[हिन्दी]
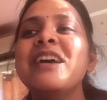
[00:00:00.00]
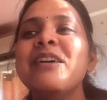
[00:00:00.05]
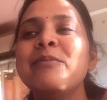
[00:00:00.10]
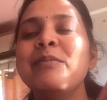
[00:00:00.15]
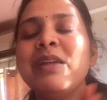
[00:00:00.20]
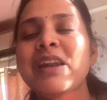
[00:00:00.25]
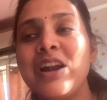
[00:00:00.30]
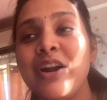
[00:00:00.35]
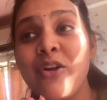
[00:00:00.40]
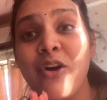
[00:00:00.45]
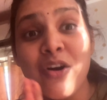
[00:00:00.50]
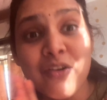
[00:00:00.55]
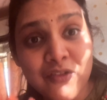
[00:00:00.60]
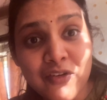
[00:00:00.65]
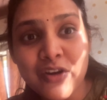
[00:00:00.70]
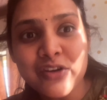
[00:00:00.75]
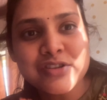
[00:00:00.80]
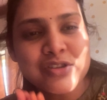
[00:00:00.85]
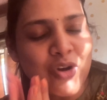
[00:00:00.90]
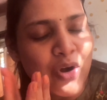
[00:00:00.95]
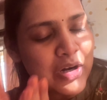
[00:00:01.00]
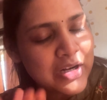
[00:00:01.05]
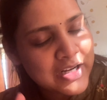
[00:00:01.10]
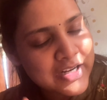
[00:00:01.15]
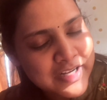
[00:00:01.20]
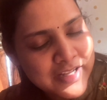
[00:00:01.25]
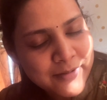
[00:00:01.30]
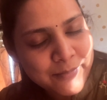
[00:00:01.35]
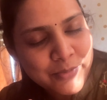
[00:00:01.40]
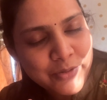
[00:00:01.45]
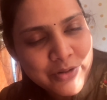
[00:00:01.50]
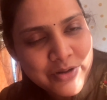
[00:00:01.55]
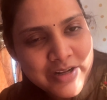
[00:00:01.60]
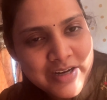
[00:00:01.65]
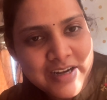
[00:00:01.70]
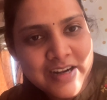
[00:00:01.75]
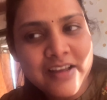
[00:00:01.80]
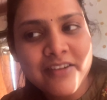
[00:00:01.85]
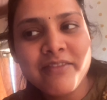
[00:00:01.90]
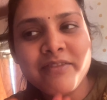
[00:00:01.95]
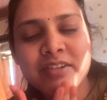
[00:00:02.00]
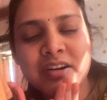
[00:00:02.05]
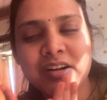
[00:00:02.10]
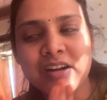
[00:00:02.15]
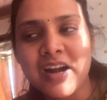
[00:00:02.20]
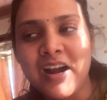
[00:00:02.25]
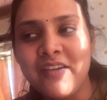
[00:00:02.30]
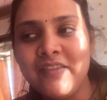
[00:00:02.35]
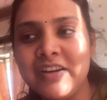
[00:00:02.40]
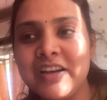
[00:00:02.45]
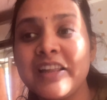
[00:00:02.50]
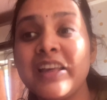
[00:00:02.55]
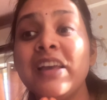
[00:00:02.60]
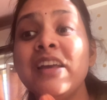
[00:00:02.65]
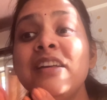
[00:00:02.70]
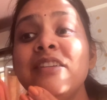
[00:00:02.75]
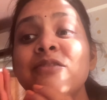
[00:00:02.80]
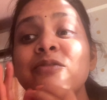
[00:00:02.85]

मेरे लॉन्ग ब्लॉग्स ऑलरेडी अपलोडेड है ट्रैवल के